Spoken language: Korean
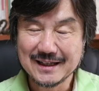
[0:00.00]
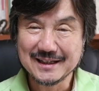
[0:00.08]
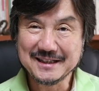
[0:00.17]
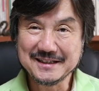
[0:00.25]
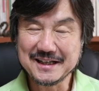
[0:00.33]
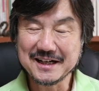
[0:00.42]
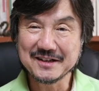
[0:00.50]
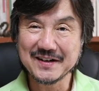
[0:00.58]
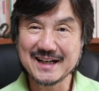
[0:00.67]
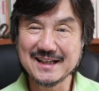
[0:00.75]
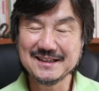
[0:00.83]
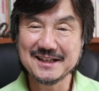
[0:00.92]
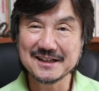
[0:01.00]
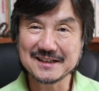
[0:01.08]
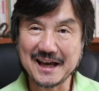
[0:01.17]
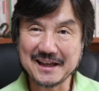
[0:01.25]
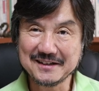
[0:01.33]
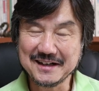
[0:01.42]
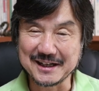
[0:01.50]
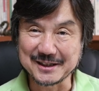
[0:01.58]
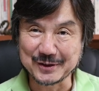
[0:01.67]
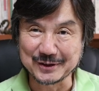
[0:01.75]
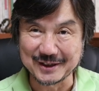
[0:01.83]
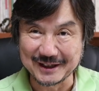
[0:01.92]
인생과 인생 사이를
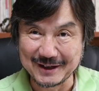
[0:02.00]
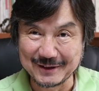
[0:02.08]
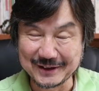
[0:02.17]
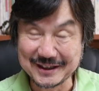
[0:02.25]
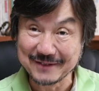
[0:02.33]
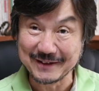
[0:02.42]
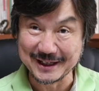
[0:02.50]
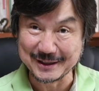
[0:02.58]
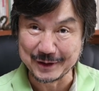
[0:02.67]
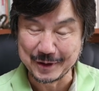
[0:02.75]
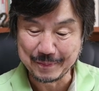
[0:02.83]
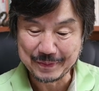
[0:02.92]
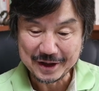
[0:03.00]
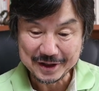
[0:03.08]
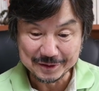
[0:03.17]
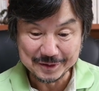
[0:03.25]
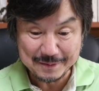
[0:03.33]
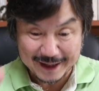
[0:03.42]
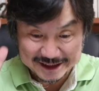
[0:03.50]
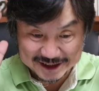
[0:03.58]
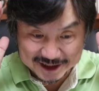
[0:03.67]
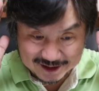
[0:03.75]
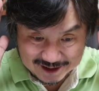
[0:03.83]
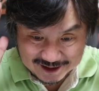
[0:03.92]
해짓고 들어가고 이렇게 말했죠. 여러분이
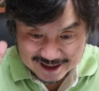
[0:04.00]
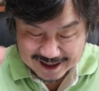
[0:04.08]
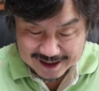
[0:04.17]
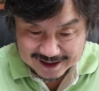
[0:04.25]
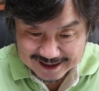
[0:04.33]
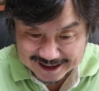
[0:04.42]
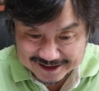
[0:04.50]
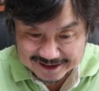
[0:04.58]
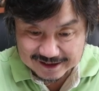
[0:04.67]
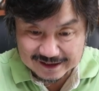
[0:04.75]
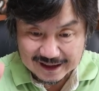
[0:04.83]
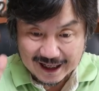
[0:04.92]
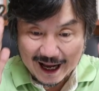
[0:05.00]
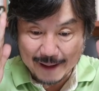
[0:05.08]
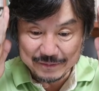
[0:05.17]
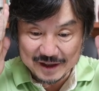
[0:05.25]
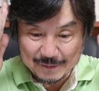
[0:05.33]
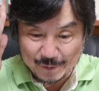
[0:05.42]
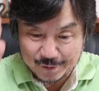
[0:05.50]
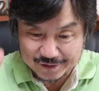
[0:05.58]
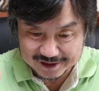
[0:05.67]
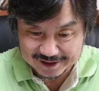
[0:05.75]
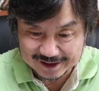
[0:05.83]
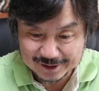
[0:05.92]
마치 사진을 함께
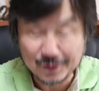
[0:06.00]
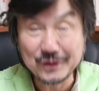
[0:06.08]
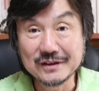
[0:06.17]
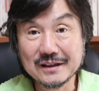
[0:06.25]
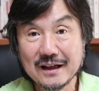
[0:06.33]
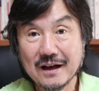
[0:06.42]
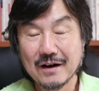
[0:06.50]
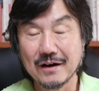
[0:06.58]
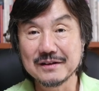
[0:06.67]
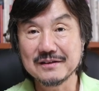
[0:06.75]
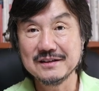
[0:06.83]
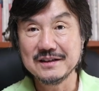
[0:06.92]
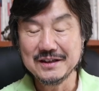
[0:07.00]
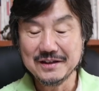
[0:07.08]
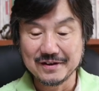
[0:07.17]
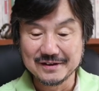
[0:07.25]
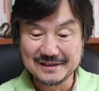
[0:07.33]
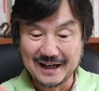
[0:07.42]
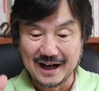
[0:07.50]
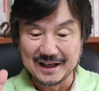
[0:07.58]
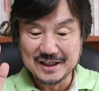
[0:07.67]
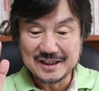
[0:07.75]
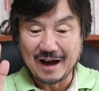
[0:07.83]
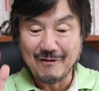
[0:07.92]
보는 듯 또는 어떤 이 현상,
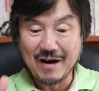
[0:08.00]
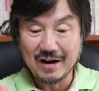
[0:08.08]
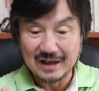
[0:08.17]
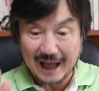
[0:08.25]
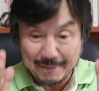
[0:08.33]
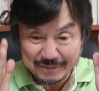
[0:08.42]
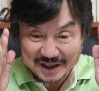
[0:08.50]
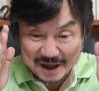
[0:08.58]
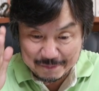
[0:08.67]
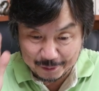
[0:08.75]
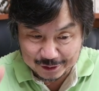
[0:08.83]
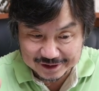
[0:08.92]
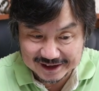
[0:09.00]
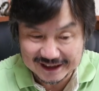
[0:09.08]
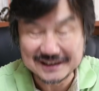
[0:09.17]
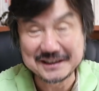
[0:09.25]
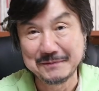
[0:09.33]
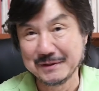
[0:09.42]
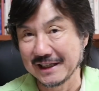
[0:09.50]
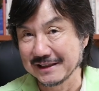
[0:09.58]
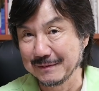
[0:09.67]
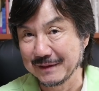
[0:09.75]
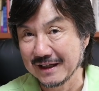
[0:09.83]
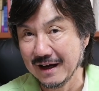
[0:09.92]
이 상황을 함께 보는 듯한 느낌이지
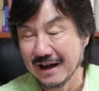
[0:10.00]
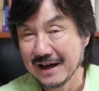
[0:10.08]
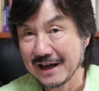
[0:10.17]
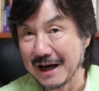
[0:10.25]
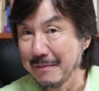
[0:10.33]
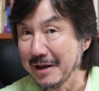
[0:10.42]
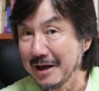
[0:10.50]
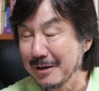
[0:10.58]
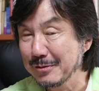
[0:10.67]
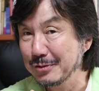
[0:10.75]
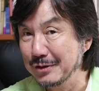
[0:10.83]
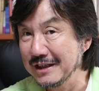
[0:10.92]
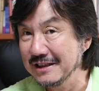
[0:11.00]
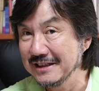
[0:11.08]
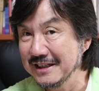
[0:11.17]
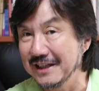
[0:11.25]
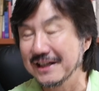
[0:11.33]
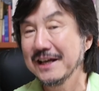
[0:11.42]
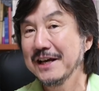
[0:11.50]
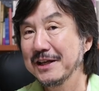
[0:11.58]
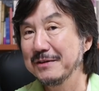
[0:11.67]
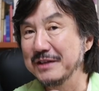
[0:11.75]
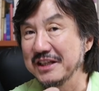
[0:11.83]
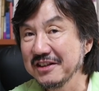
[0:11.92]
않습니까? 카메라를 숙이든지
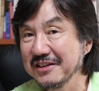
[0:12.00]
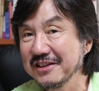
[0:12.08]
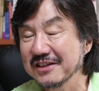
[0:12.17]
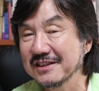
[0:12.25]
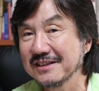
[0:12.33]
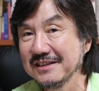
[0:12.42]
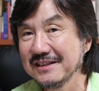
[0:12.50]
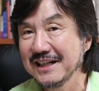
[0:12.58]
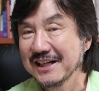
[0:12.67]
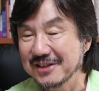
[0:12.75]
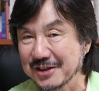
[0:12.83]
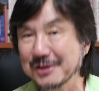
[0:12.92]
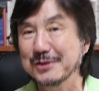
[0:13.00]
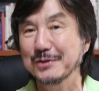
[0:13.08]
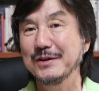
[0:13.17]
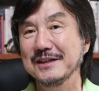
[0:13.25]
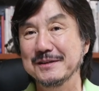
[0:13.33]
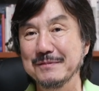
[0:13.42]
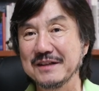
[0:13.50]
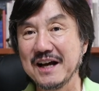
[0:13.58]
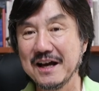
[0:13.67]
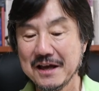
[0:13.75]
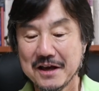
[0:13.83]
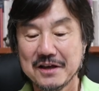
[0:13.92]
이러면 이런 것을 찍을 수가 있습니다.
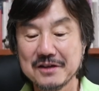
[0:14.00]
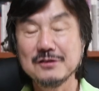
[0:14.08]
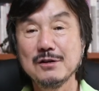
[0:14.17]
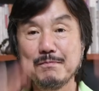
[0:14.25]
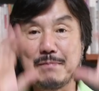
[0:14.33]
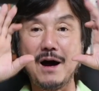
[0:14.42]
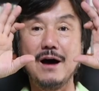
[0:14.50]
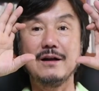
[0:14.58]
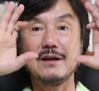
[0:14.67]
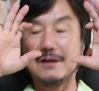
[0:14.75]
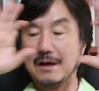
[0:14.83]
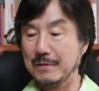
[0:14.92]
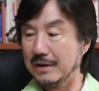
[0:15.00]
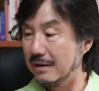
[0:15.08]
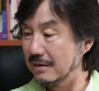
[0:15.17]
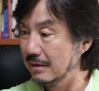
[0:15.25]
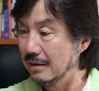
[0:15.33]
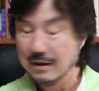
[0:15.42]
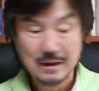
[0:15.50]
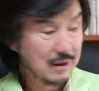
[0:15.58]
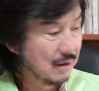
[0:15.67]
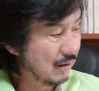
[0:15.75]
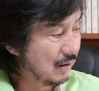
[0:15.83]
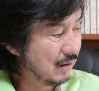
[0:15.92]
이것을 빤하게 카메라를
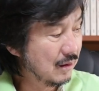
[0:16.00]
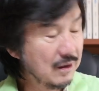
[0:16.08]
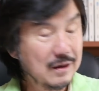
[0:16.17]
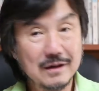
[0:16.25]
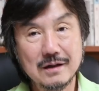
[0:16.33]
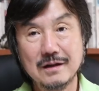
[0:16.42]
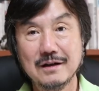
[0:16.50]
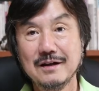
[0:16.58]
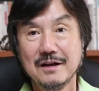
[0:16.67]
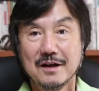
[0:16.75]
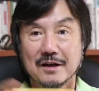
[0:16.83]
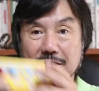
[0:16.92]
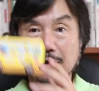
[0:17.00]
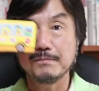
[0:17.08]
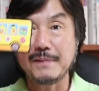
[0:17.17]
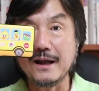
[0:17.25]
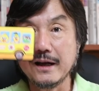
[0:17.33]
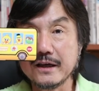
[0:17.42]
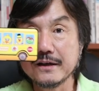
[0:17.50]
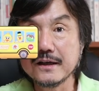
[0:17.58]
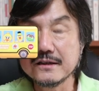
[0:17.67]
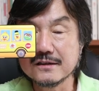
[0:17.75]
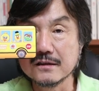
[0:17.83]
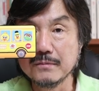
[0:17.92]
어 그냥 빤하게
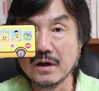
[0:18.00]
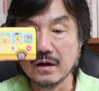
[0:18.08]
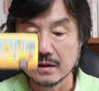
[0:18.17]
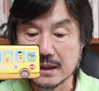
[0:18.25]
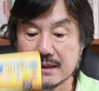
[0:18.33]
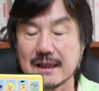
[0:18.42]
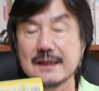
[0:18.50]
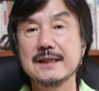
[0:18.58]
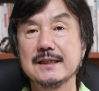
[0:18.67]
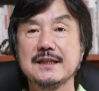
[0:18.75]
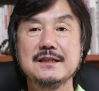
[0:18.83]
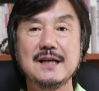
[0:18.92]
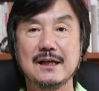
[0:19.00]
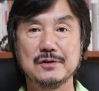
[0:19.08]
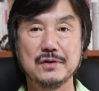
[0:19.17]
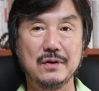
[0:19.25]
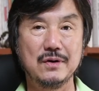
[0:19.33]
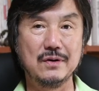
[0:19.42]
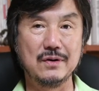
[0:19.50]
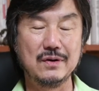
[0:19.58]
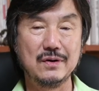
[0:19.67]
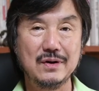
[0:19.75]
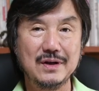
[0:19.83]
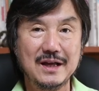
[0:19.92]
이렇게 찍으면 이런 사진이 찍히지 않죠.
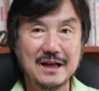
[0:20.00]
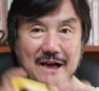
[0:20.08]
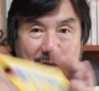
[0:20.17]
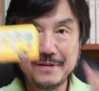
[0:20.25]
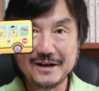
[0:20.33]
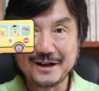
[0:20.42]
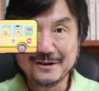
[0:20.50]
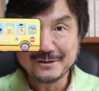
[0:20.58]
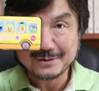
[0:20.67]
카메라를